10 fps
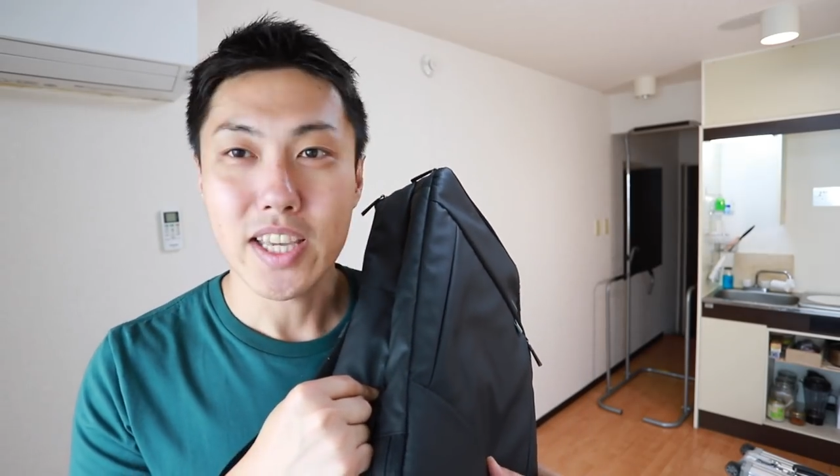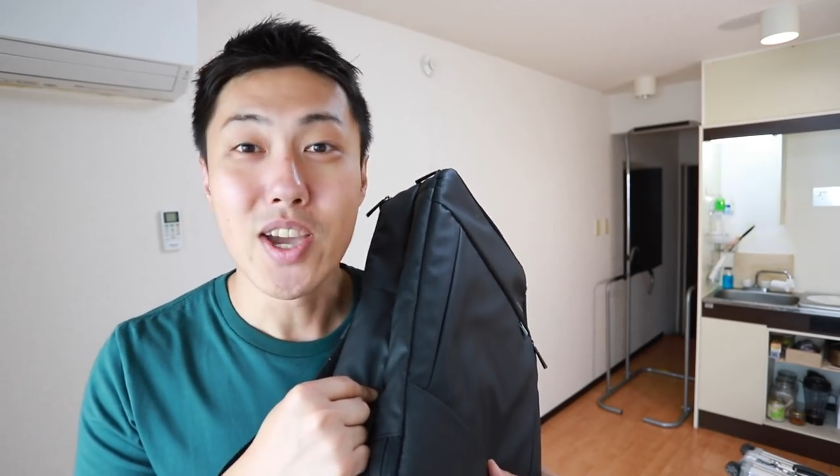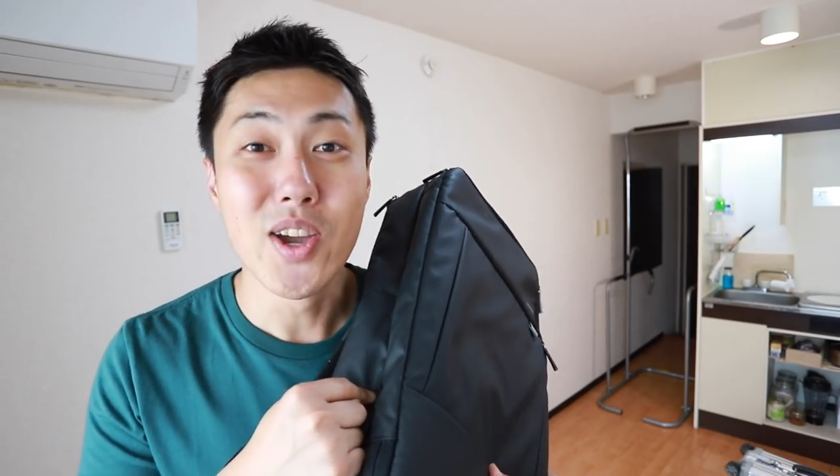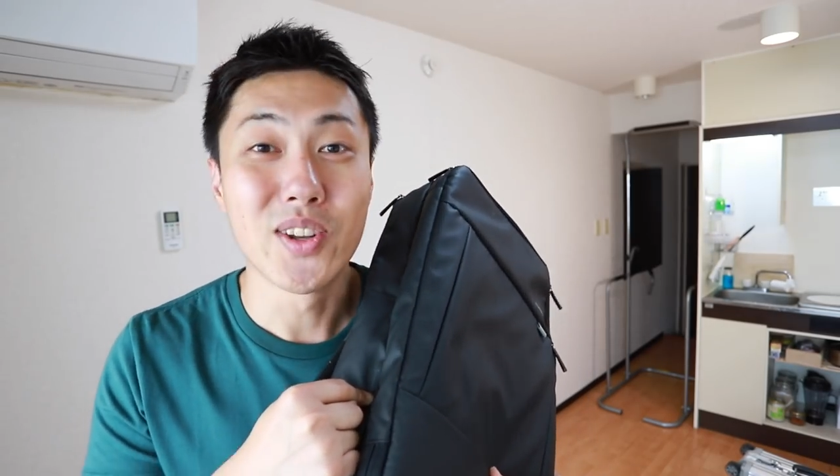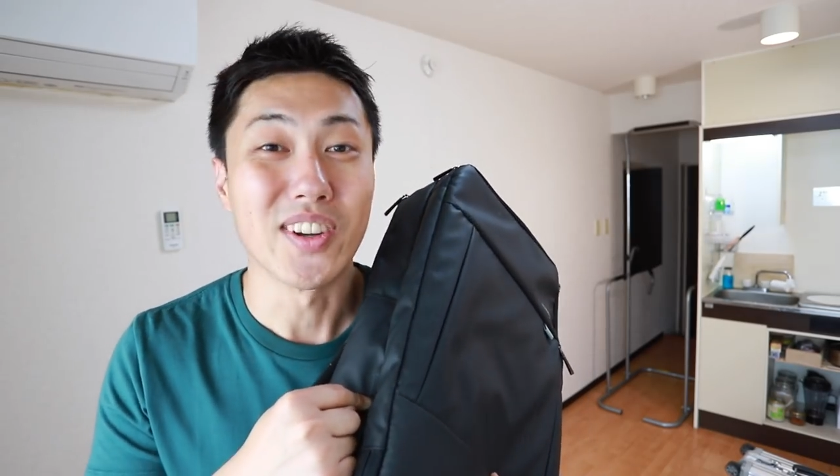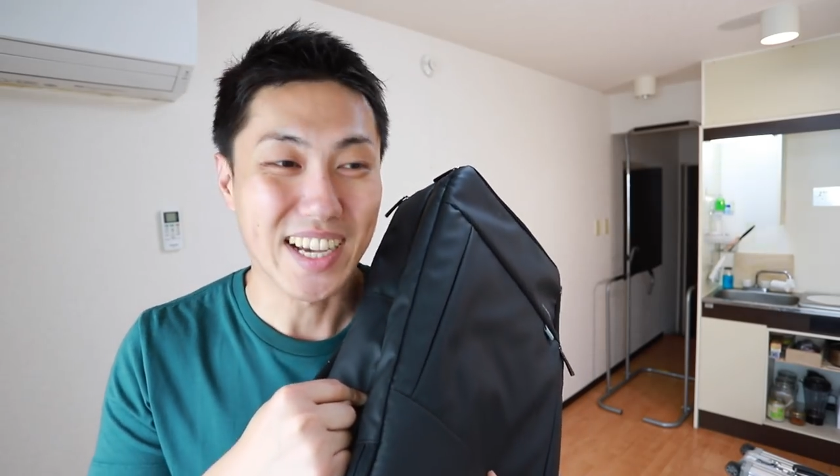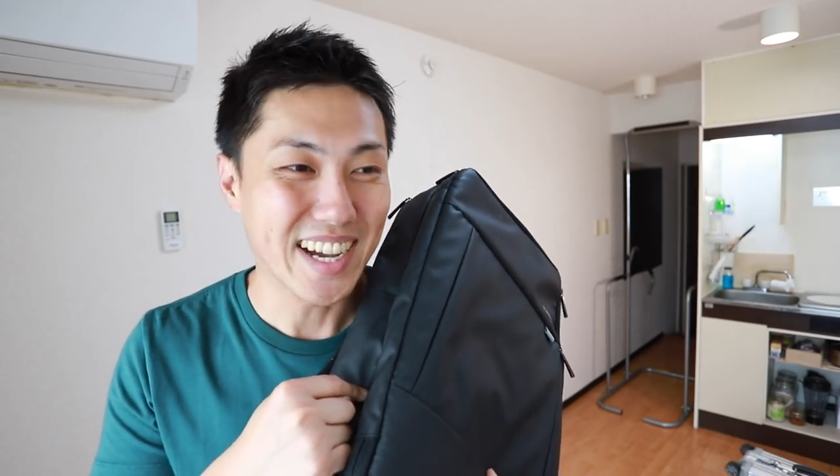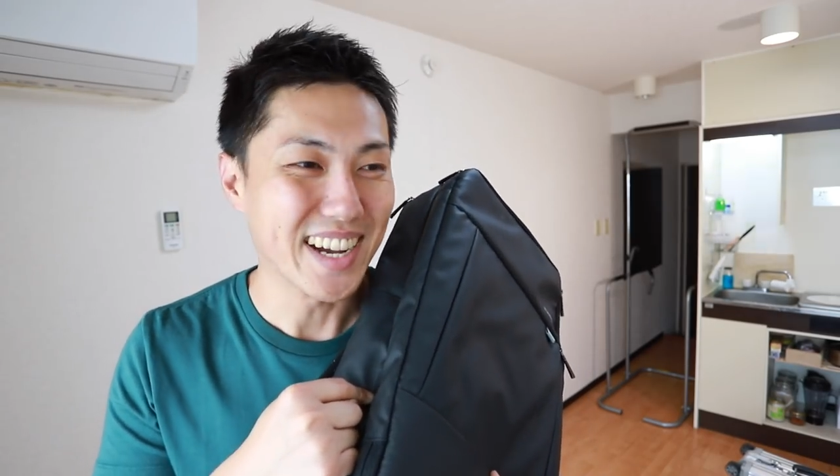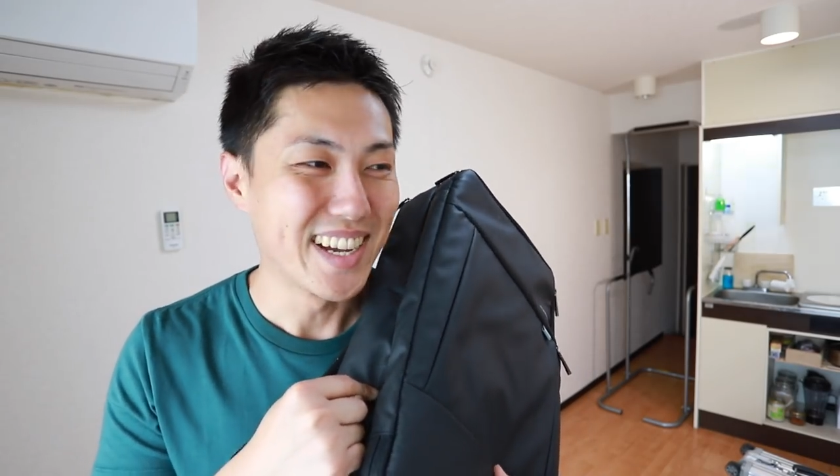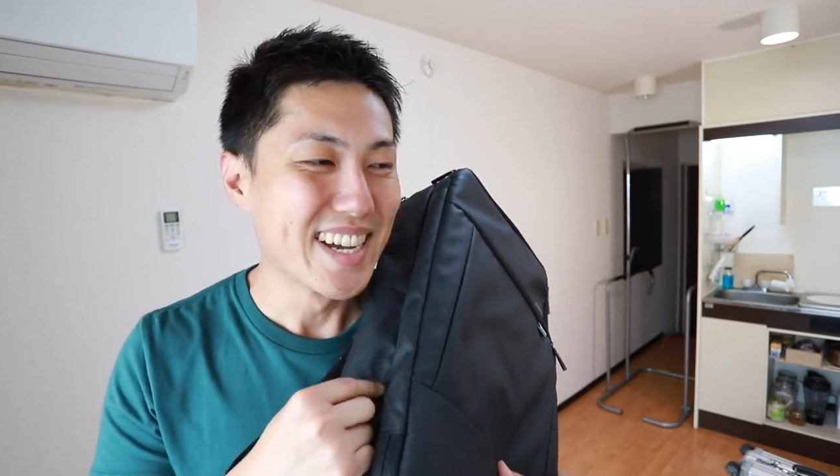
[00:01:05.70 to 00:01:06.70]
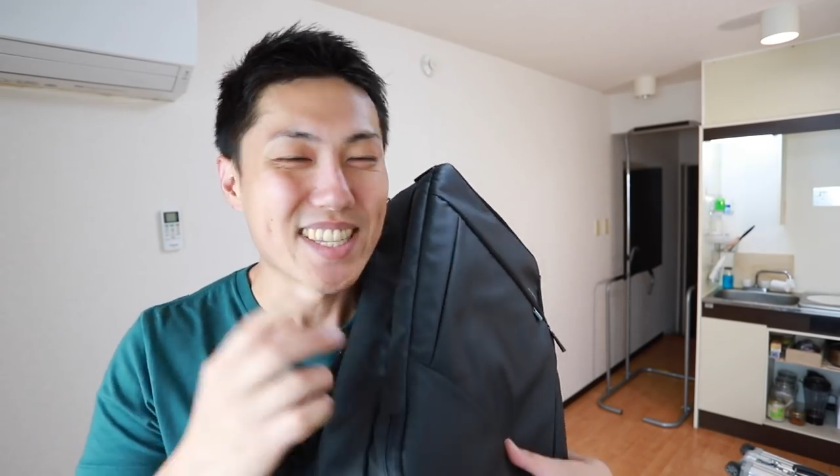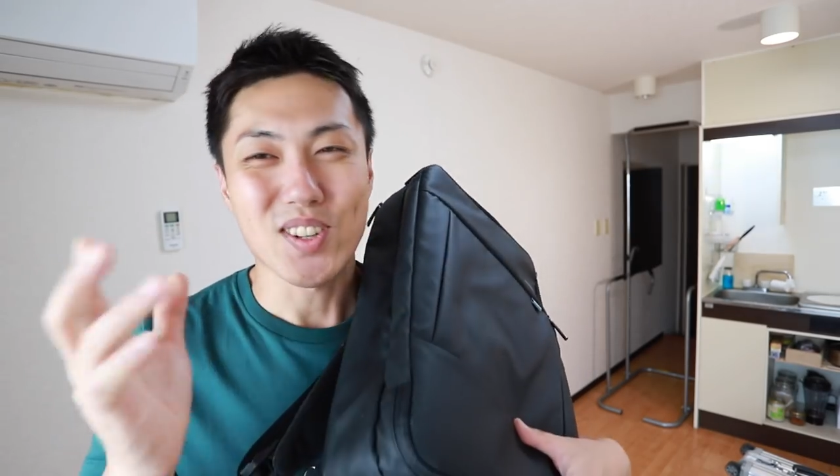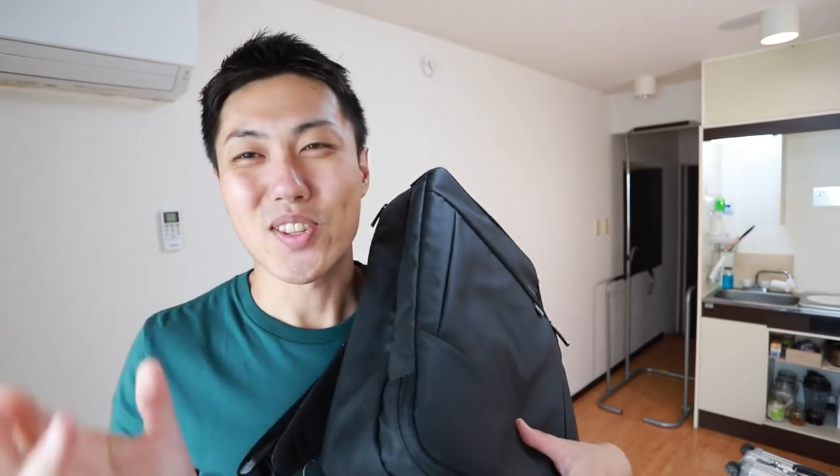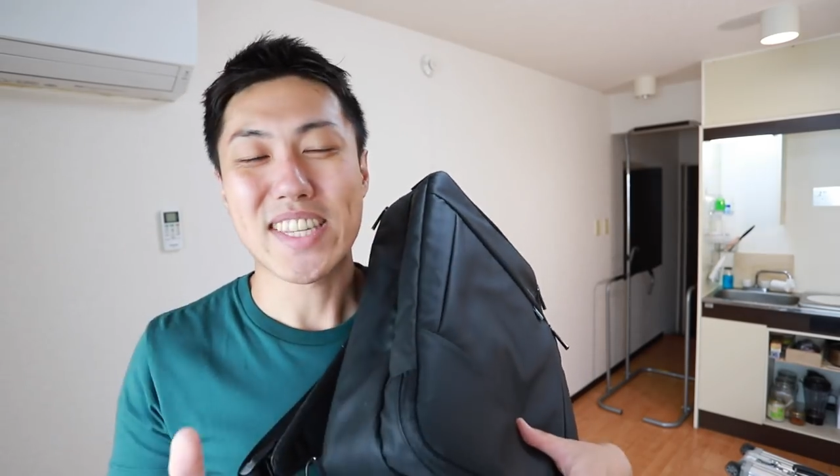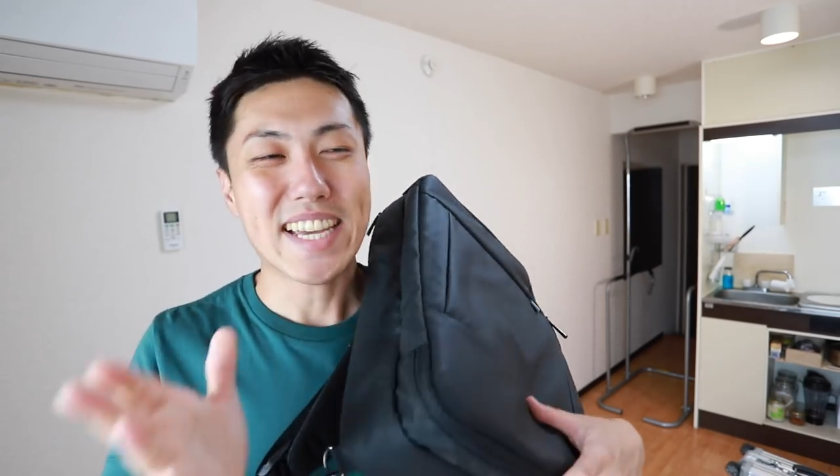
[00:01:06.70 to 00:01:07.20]
ていうのが、
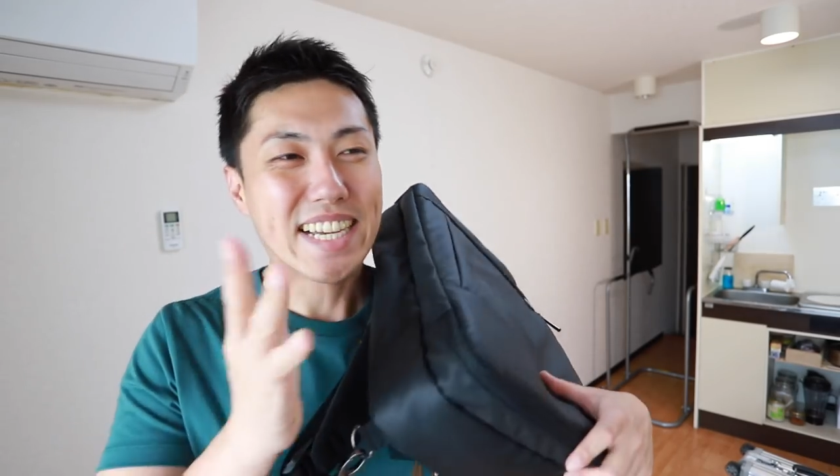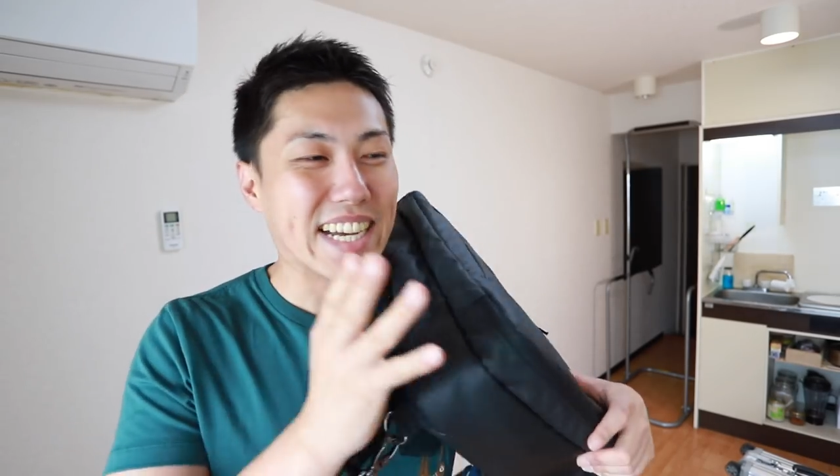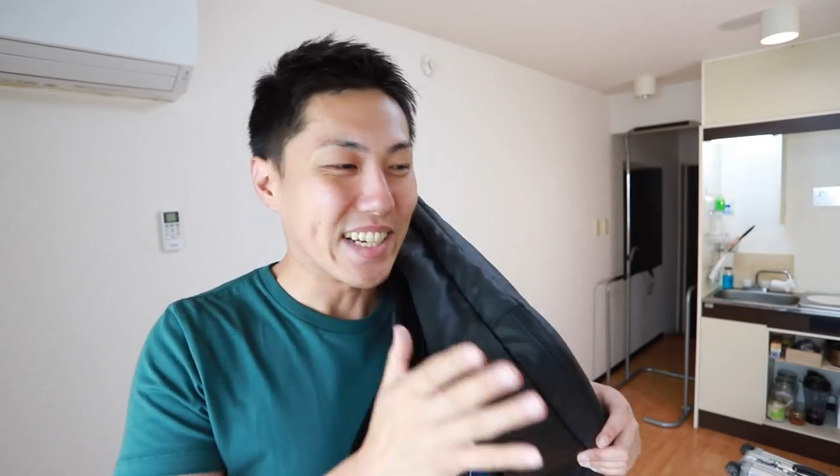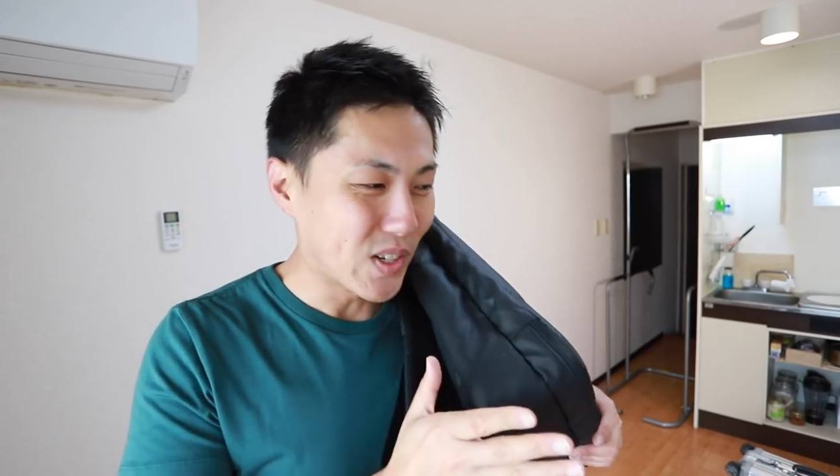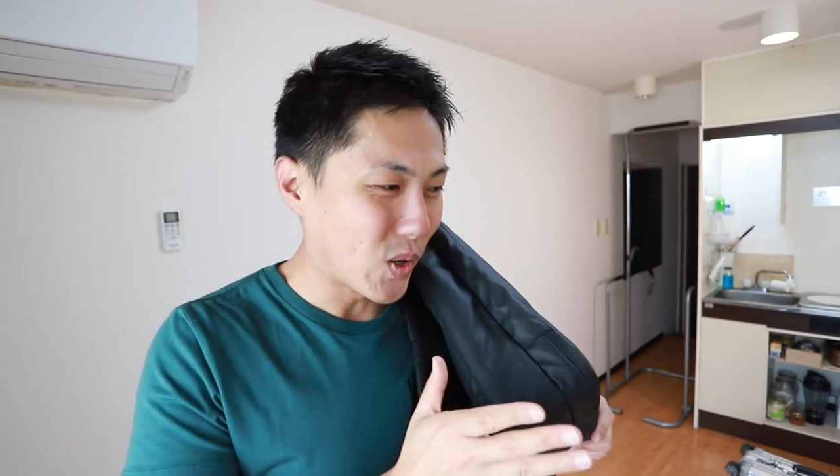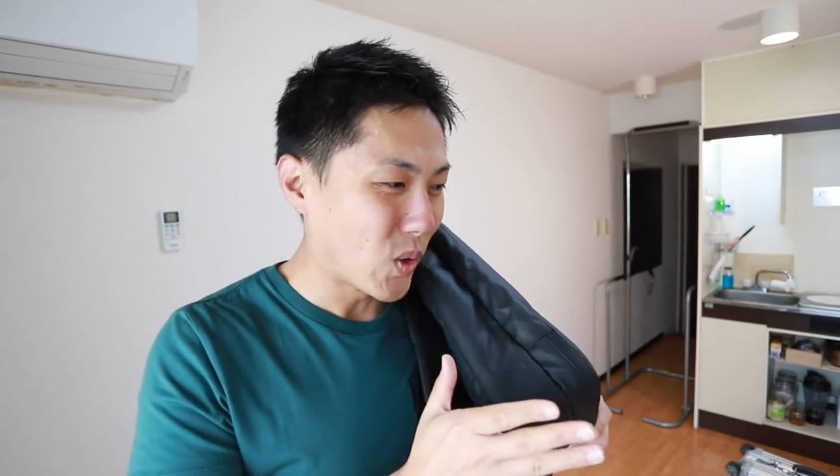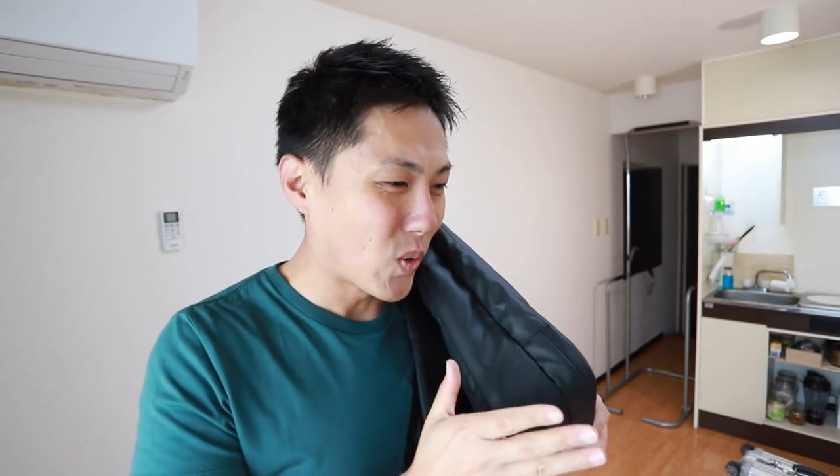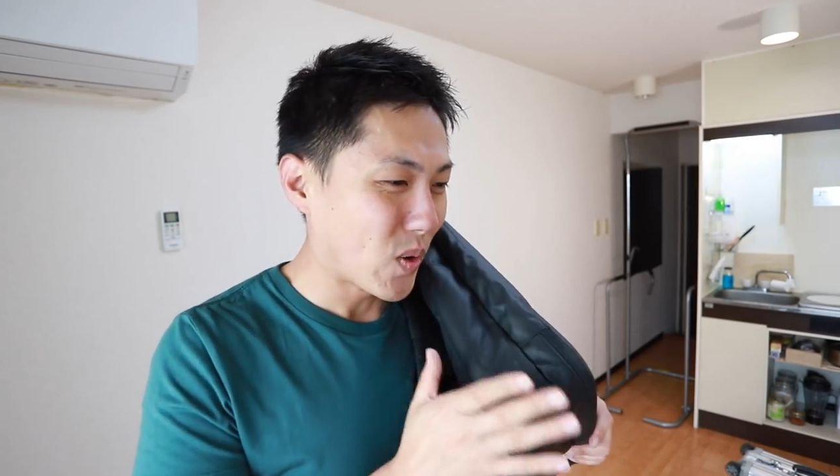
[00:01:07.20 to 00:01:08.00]
その前回の